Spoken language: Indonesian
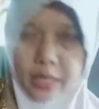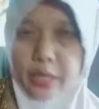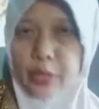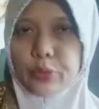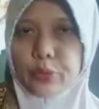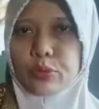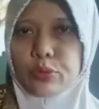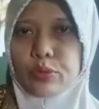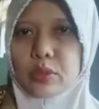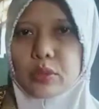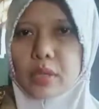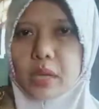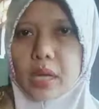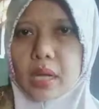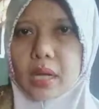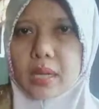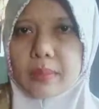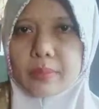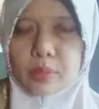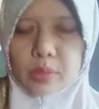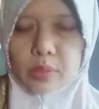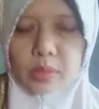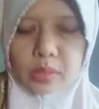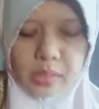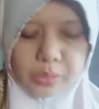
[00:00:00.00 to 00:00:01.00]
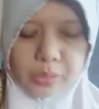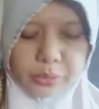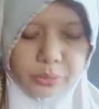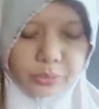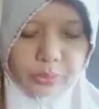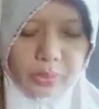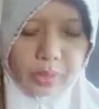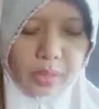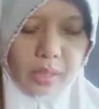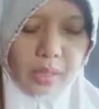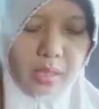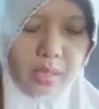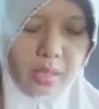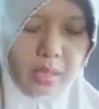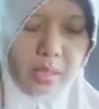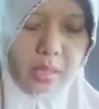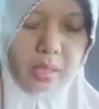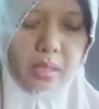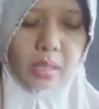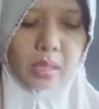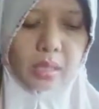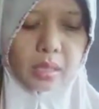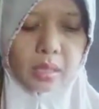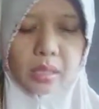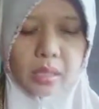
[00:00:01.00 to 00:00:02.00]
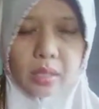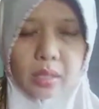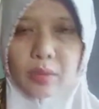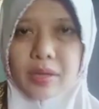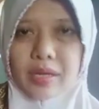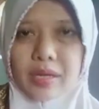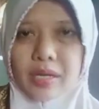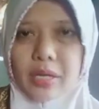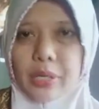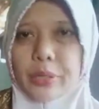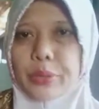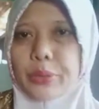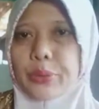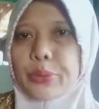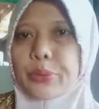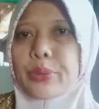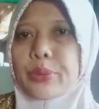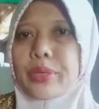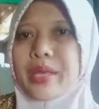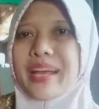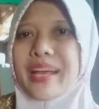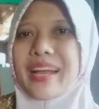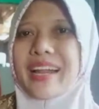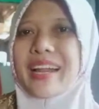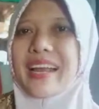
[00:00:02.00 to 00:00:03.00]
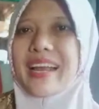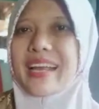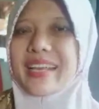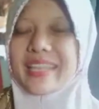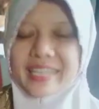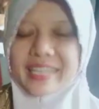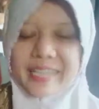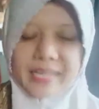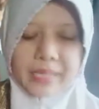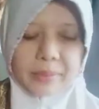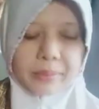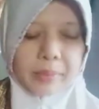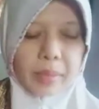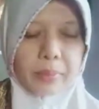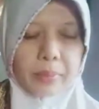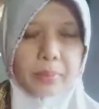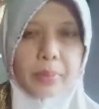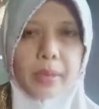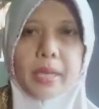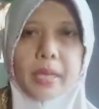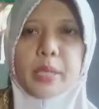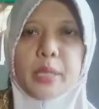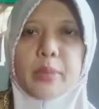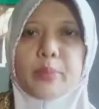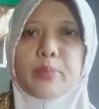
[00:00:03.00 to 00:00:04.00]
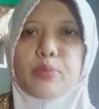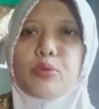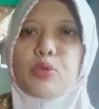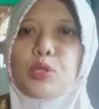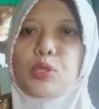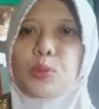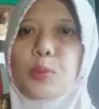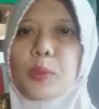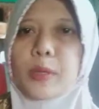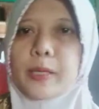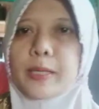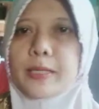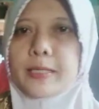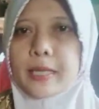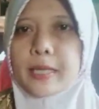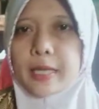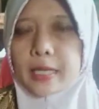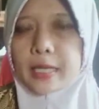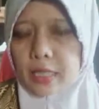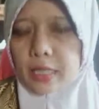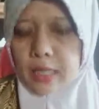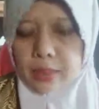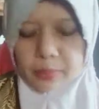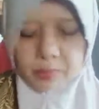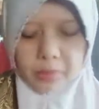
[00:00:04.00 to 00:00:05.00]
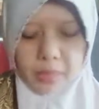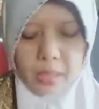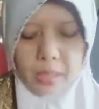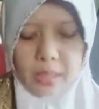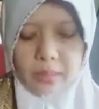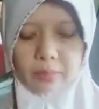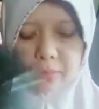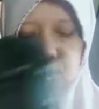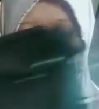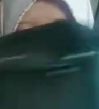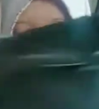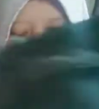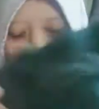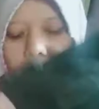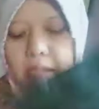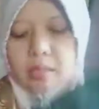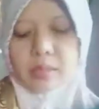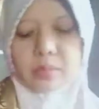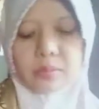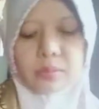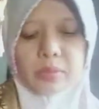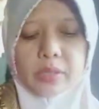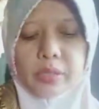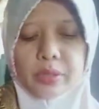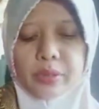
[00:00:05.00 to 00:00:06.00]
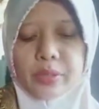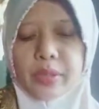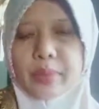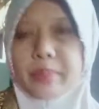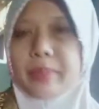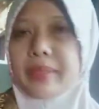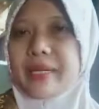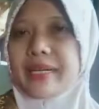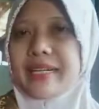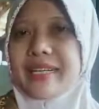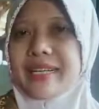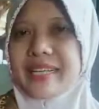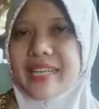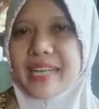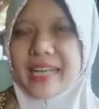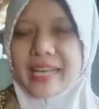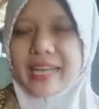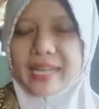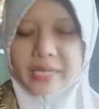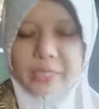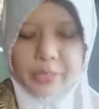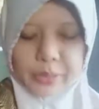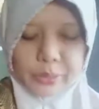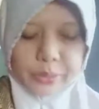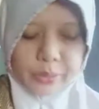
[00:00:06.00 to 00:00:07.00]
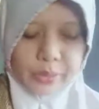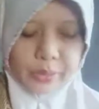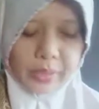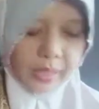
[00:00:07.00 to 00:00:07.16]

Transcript: anakku juga alhamdulillah juga keluarga ibu yang lain bapak ibu semuanya sakit tapi alhamdulillah semuanya udah mendingan gitu